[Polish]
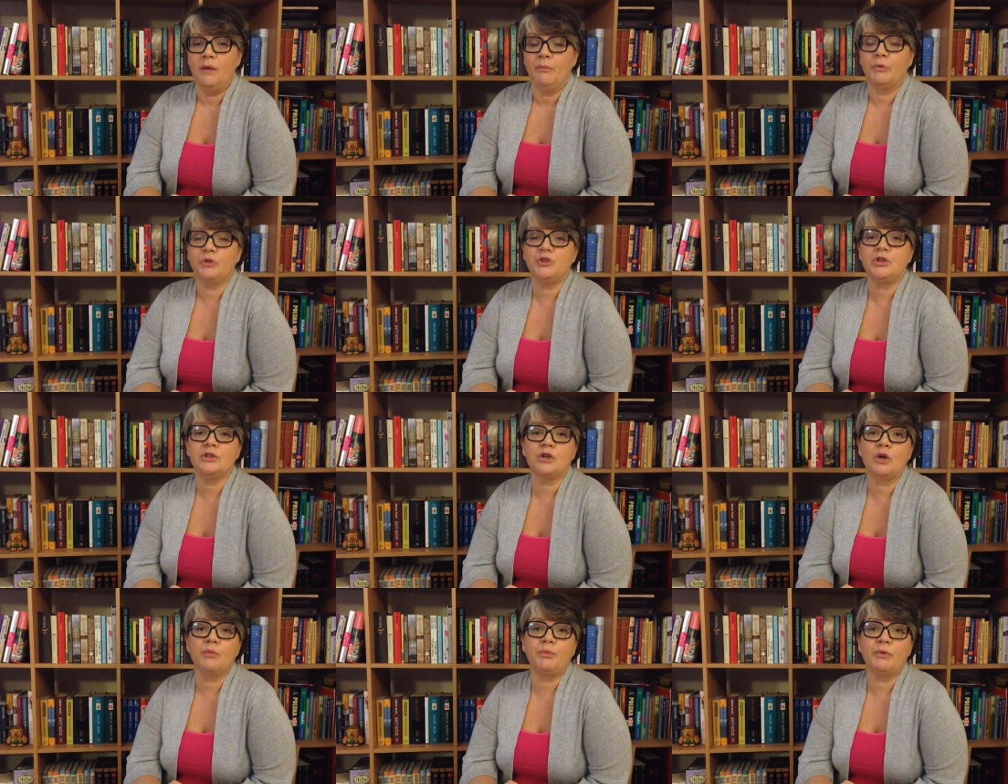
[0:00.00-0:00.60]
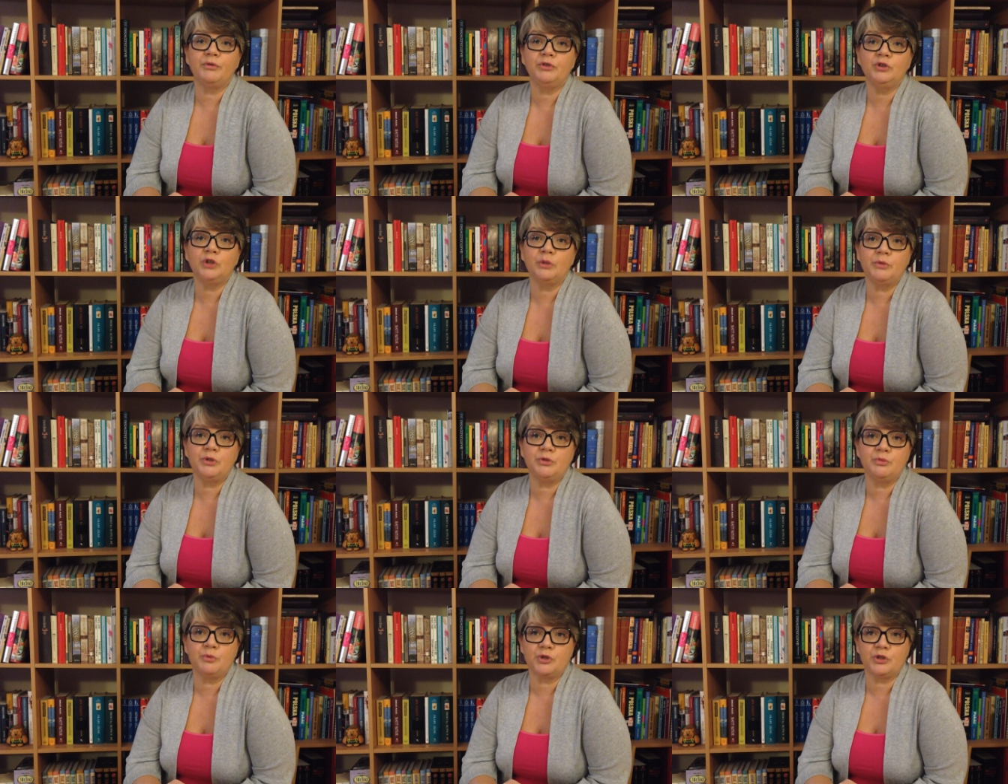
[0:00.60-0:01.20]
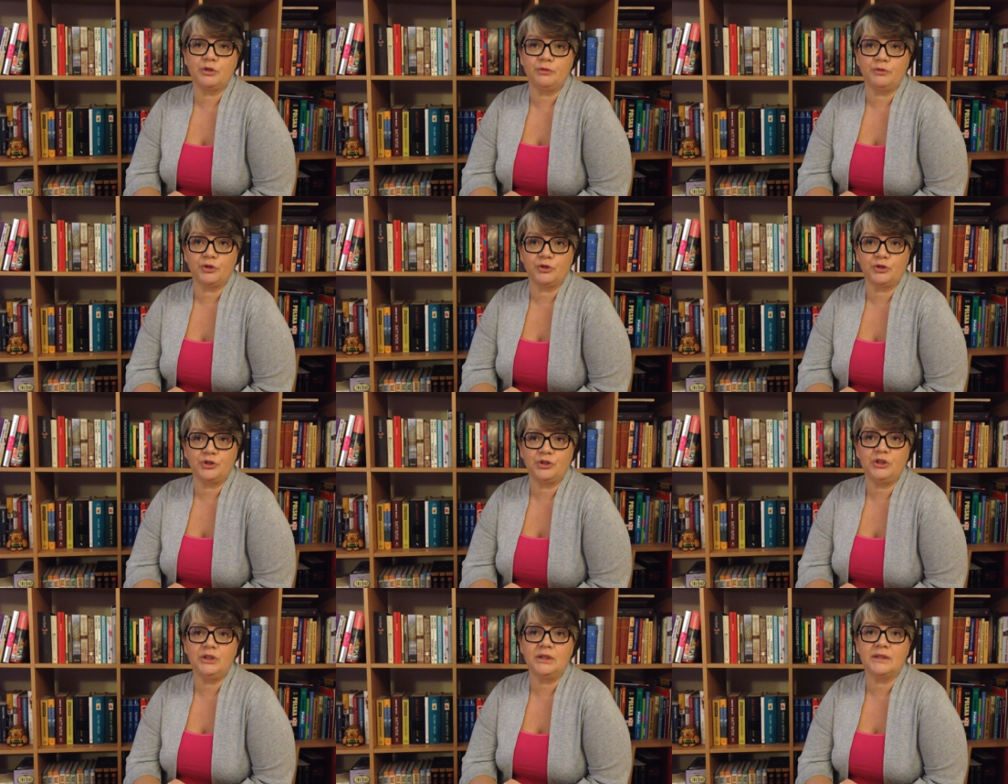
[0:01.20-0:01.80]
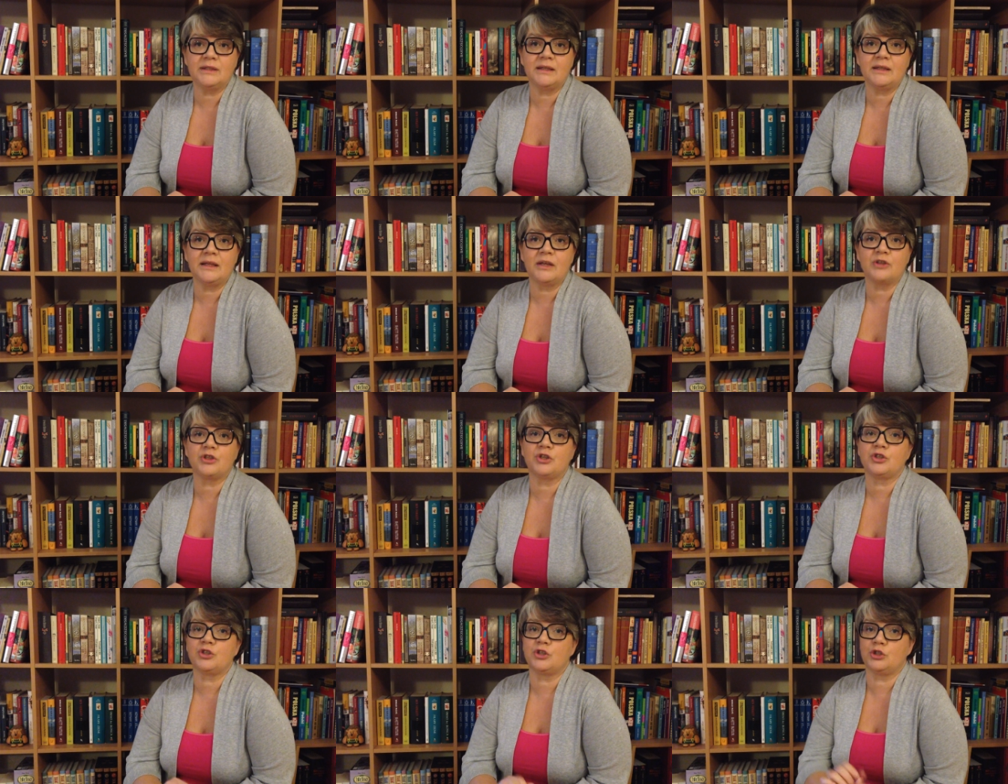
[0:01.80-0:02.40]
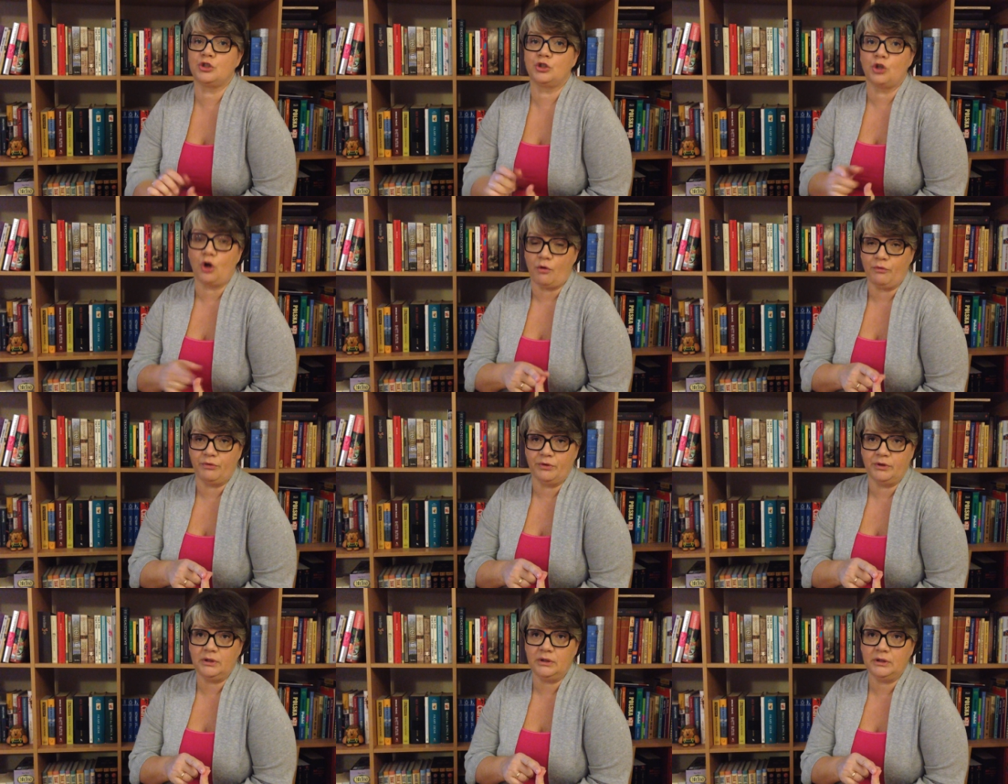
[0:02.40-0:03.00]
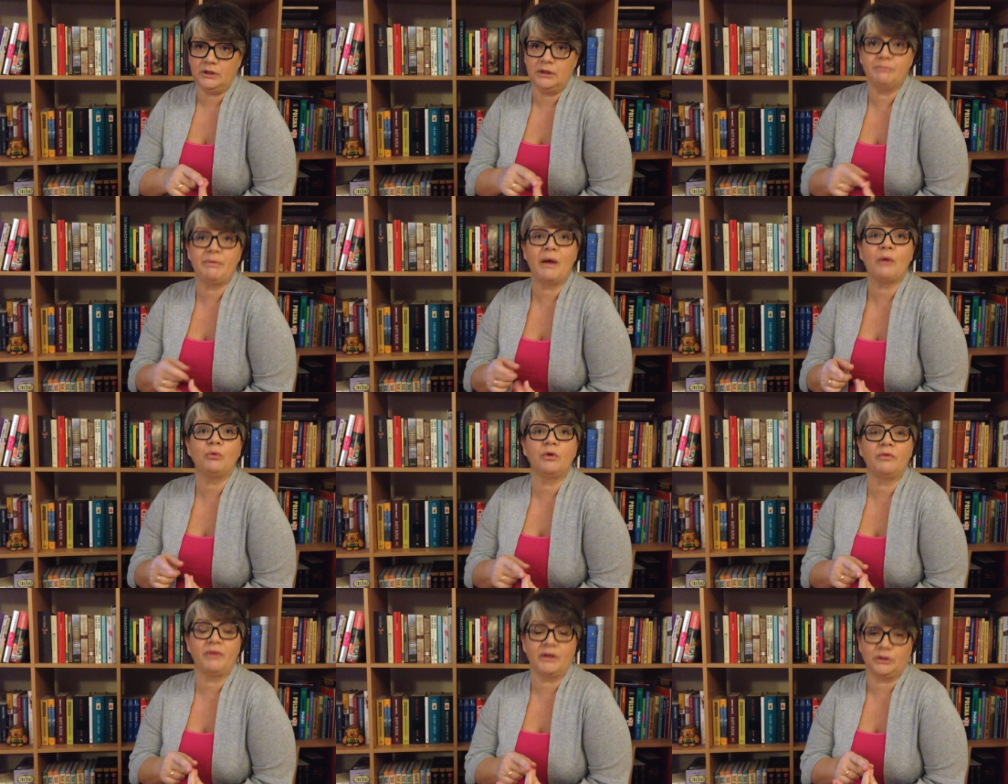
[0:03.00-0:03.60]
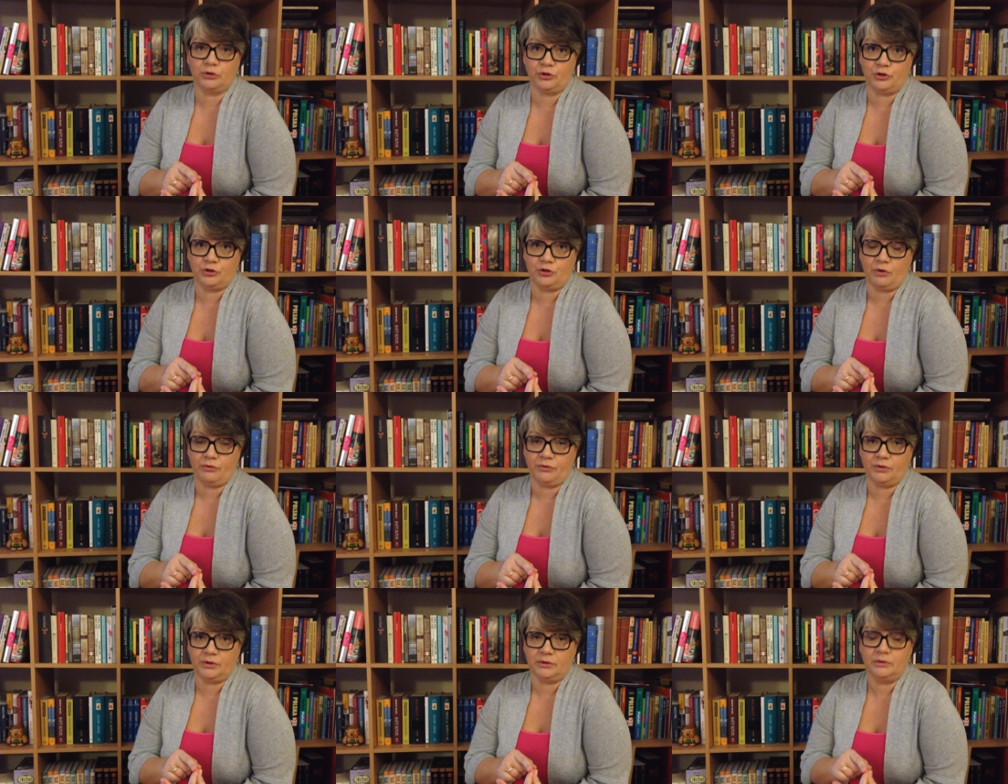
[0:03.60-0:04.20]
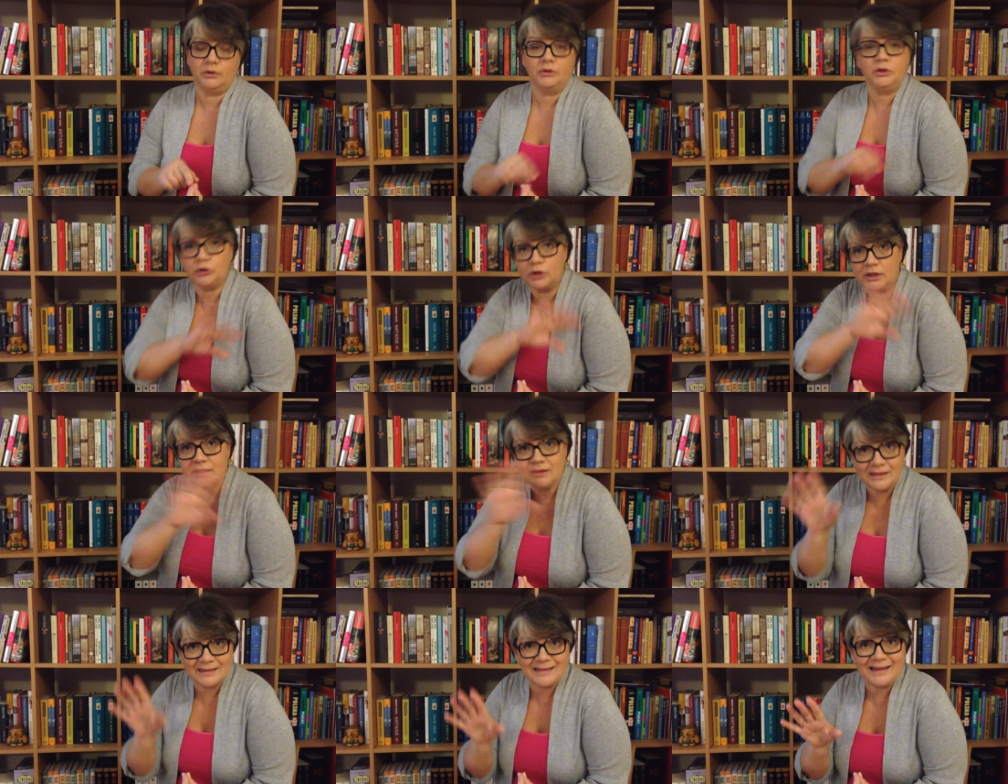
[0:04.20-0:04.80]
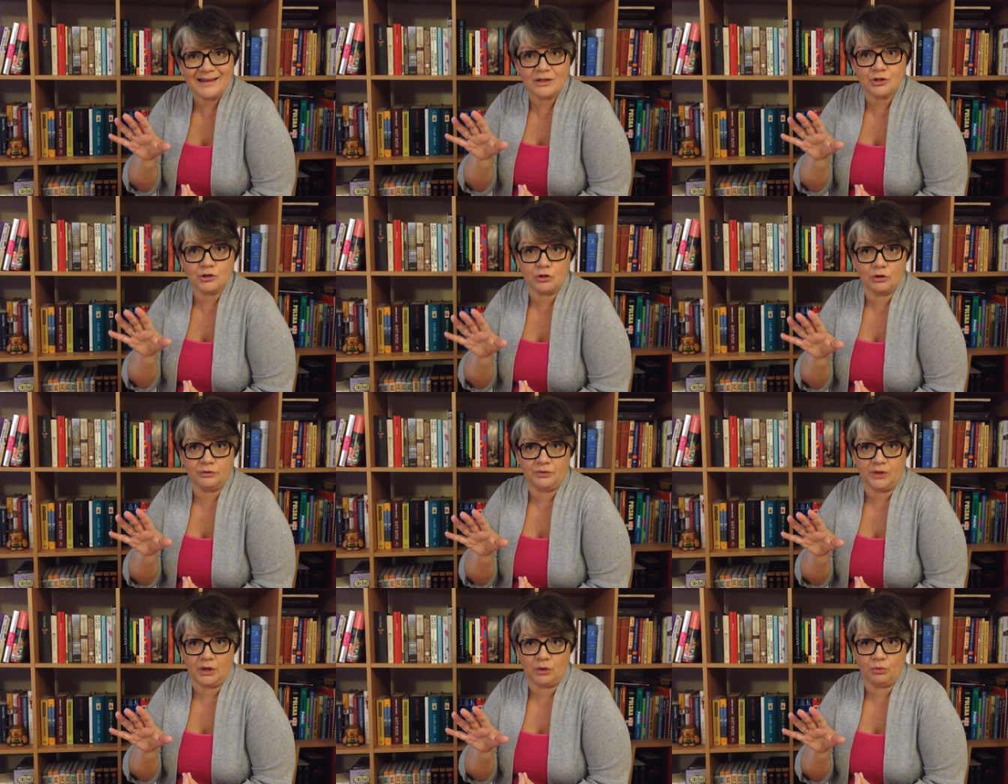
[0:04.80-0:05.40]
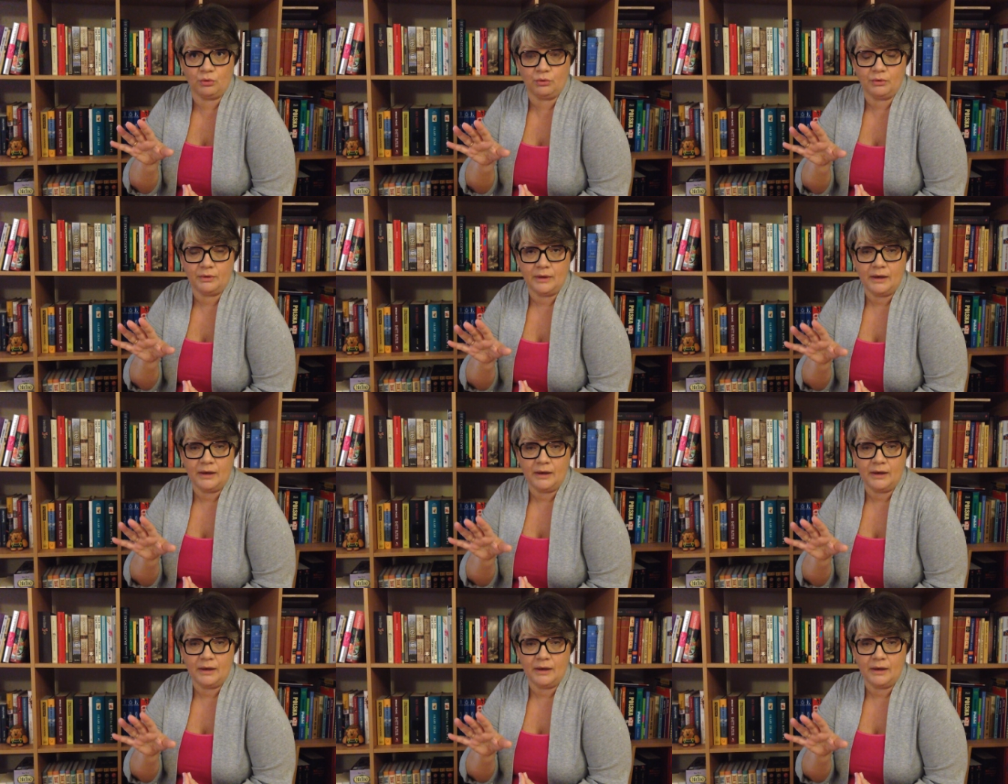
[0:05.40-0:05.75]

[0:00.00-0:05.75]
Bo dziecko powinno mieć możliwości jedzenia rzeczy zdrowych i pełnowartościowych. I to jest niezależne od wieku.